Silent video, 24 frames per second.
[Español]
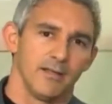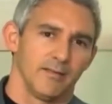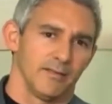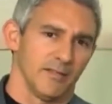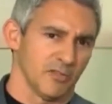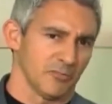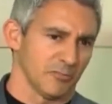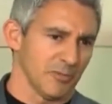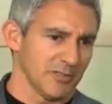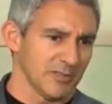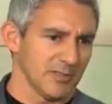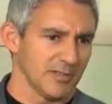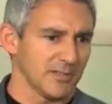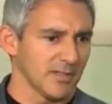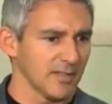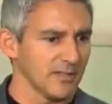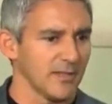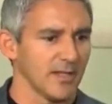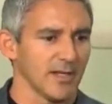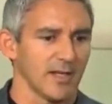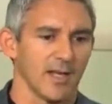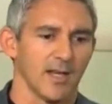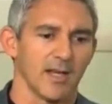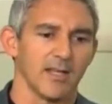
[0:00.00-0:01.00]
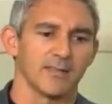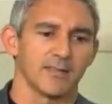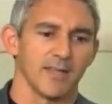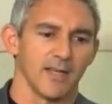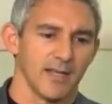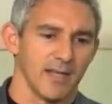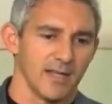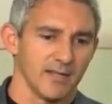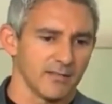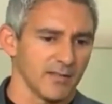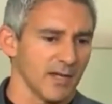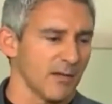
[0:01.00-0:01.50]
Después entender que la
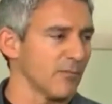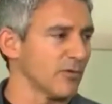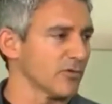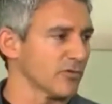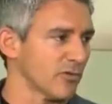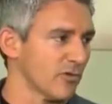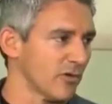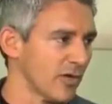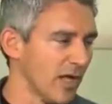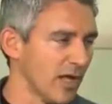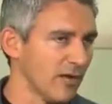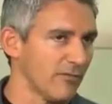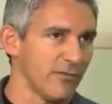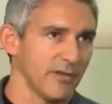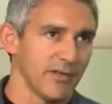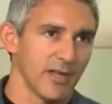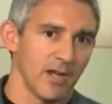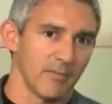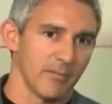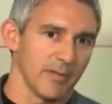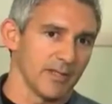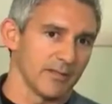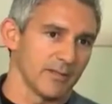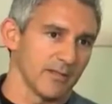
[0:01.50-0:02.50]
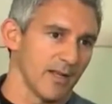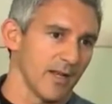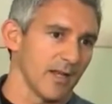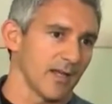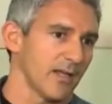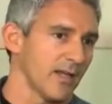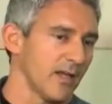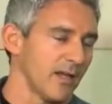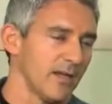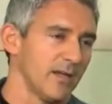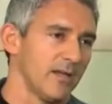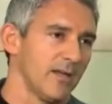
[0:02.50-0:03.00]
inteligencia emocional finalmente es la
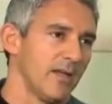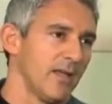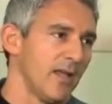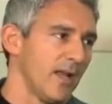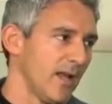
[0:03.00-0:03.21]
que,